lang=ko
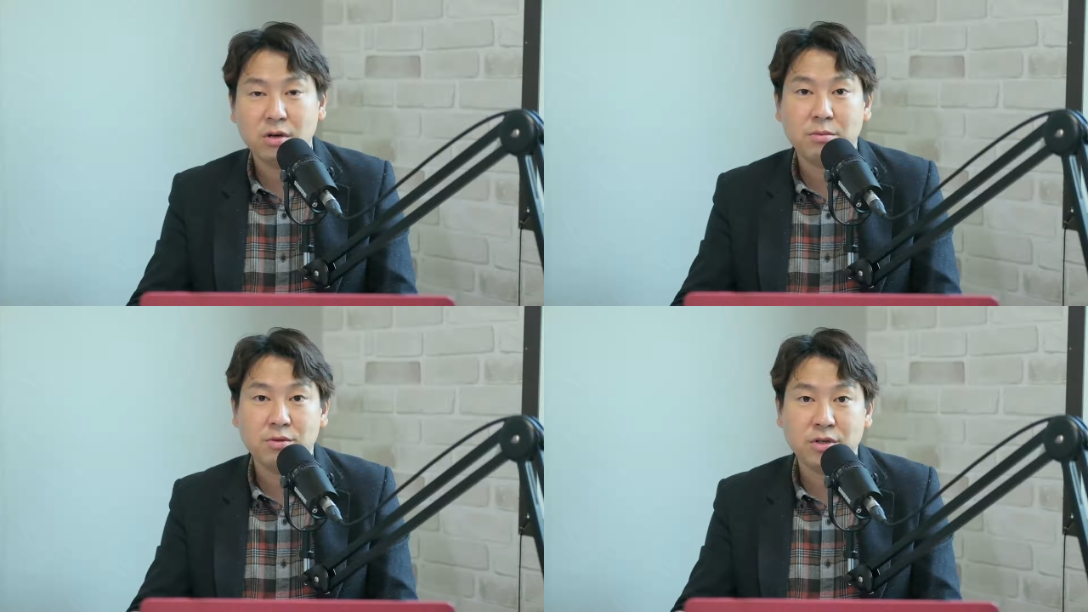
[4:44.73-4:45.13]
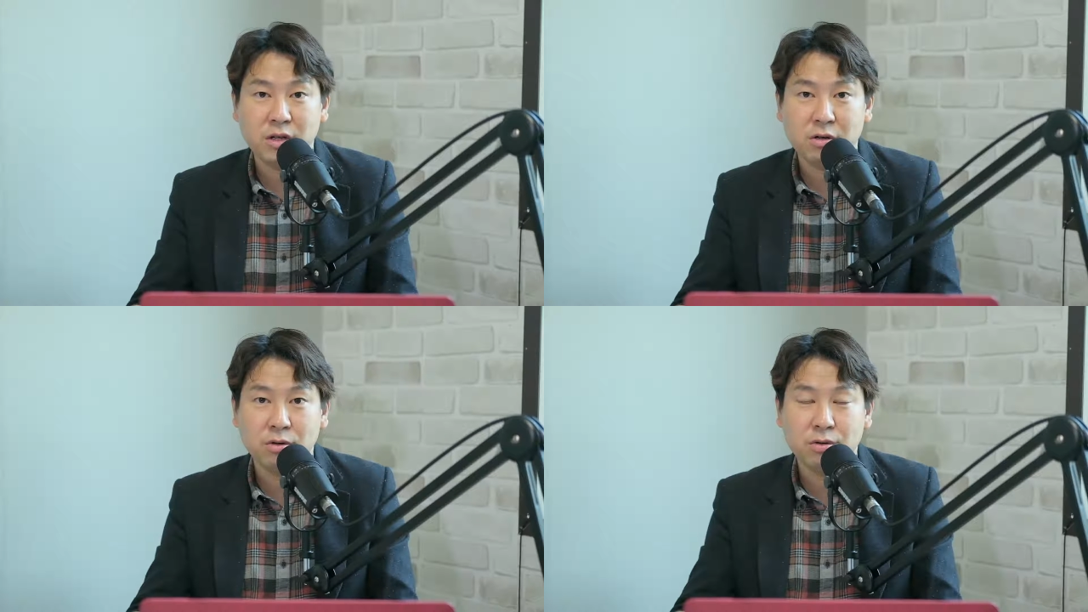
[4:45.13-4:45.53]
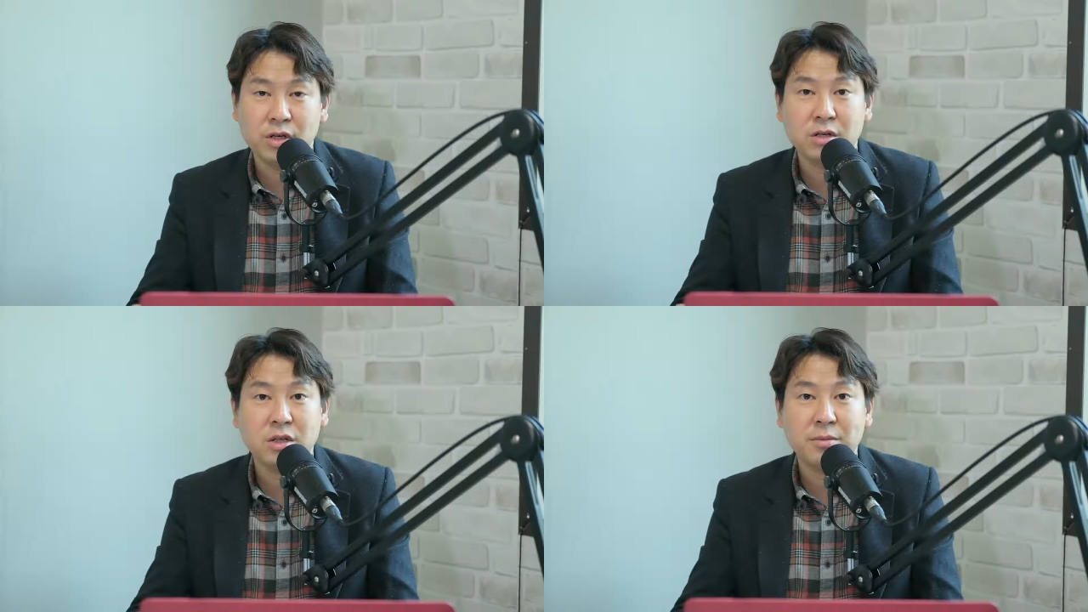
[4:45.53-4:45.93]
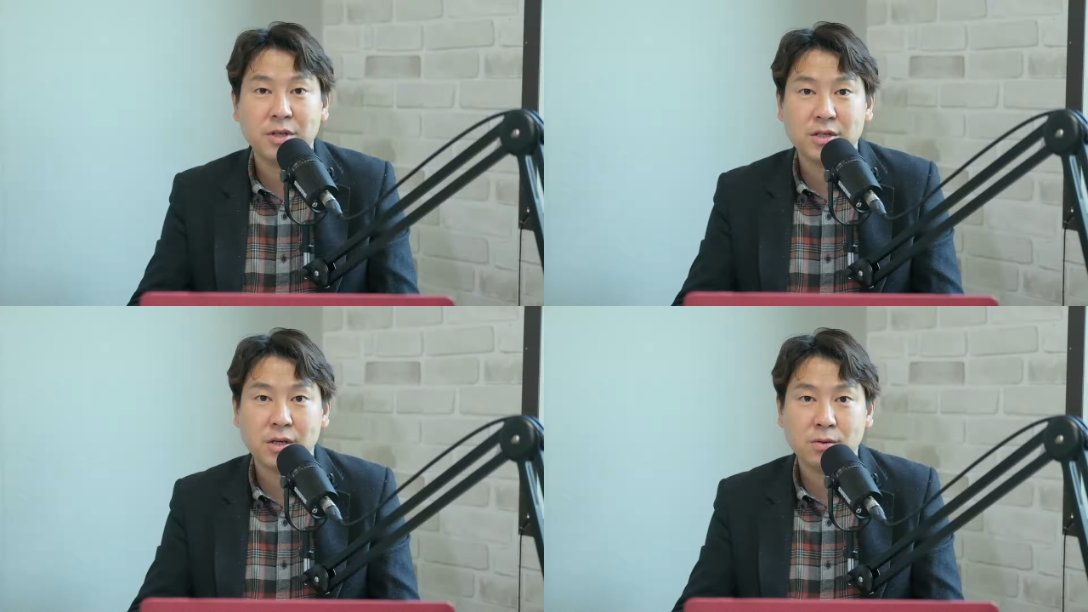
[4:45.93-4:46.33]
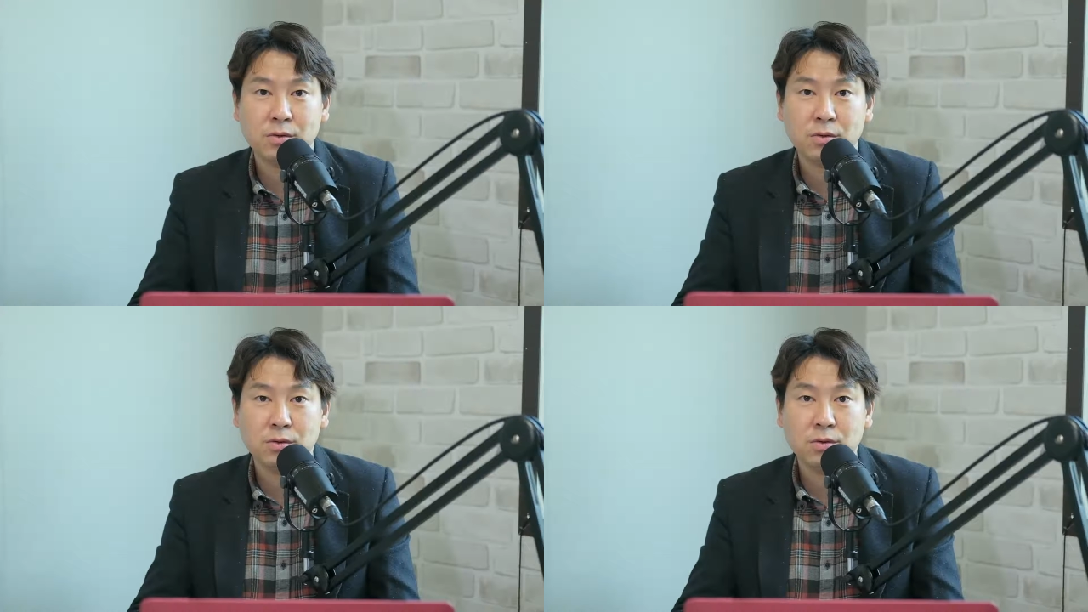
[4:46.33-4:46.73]
여러 번을 읽어도 읽을 때마다
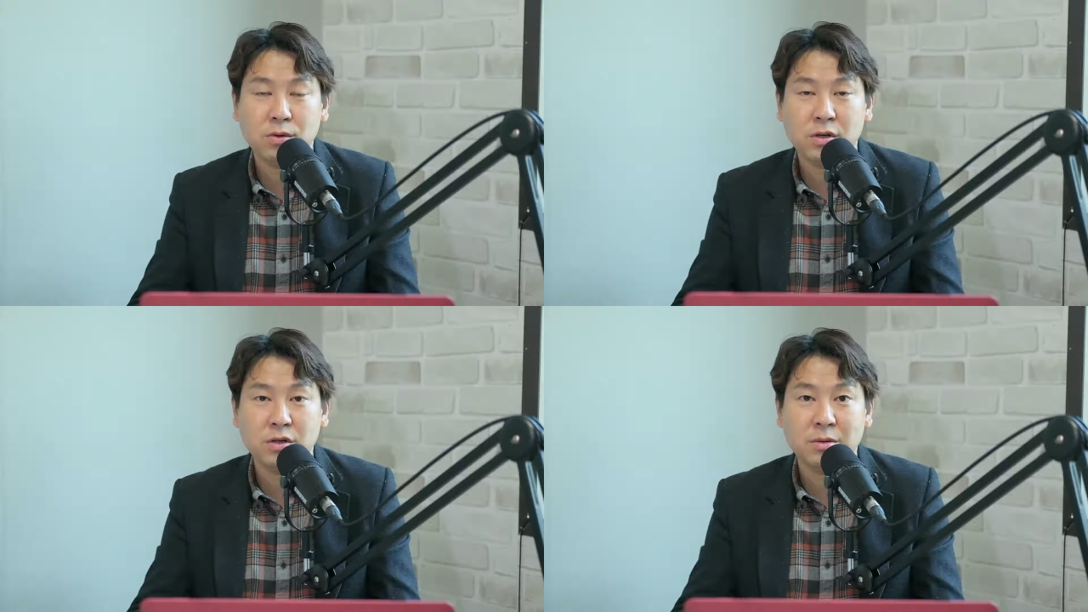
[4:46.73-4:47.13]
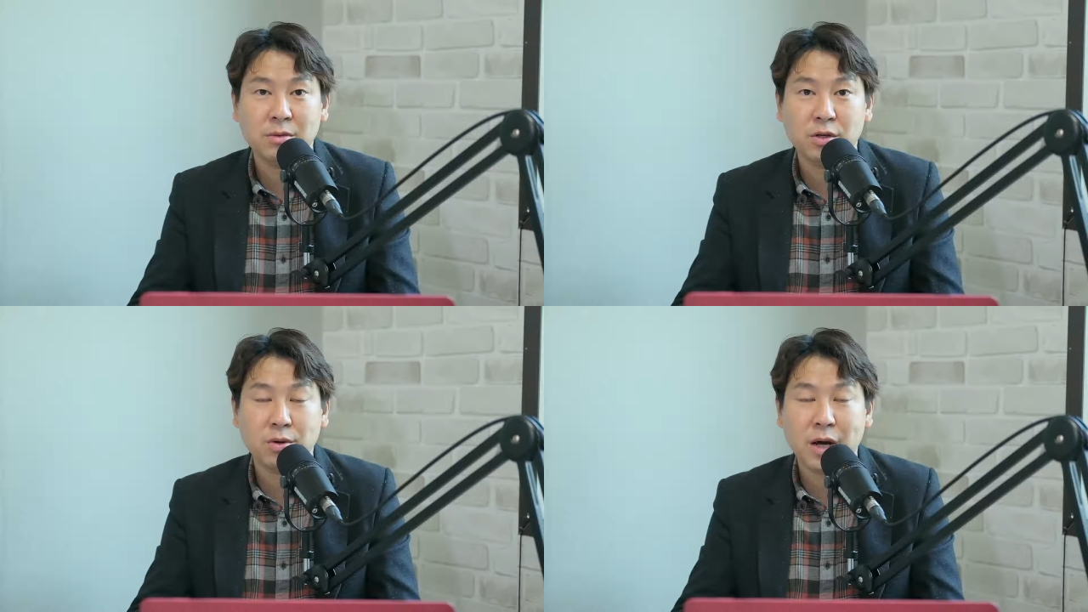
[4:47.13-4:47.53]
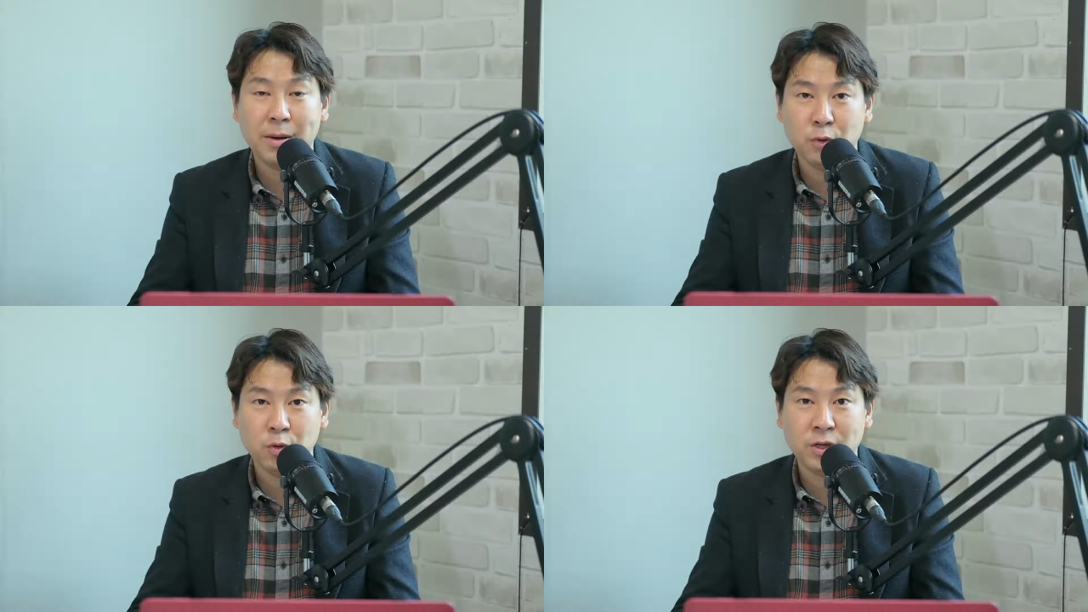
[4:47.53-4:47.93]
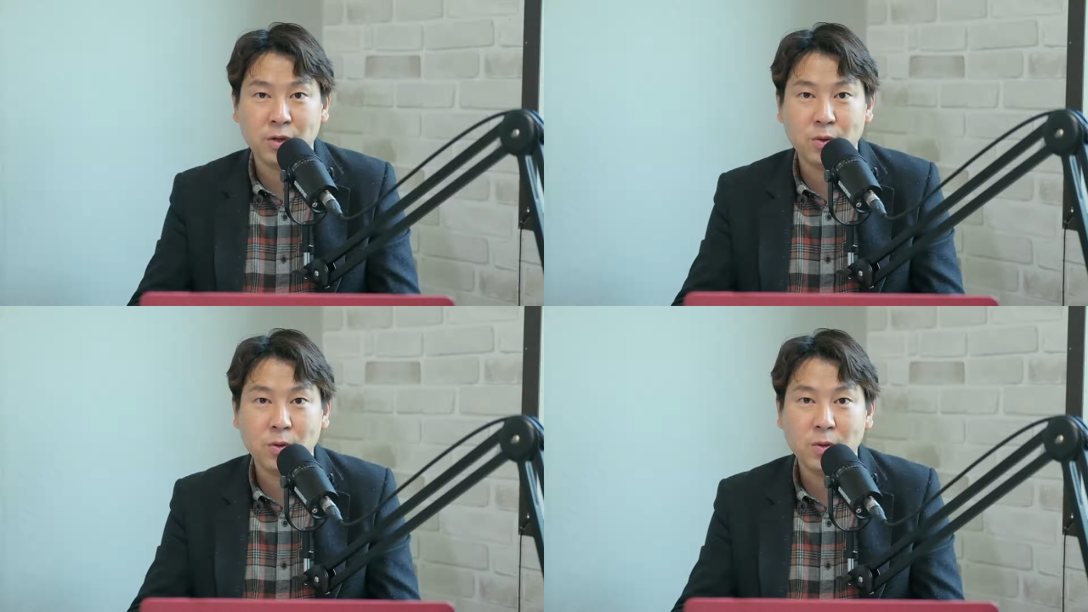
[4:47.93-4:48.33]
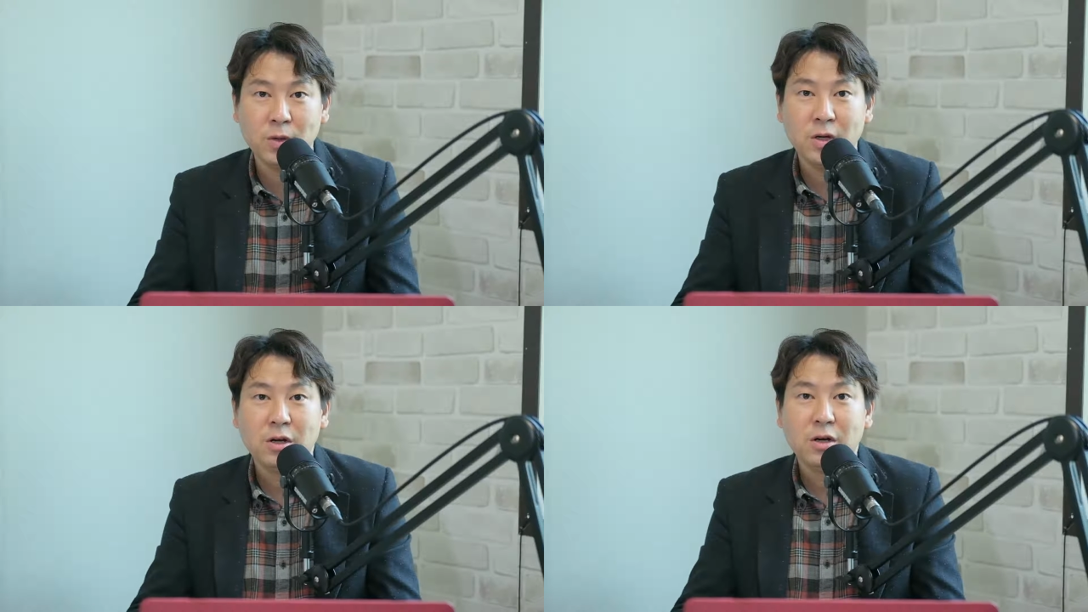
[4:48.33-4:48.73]
새롭고 또 읽을 때마다 또 감동이 있고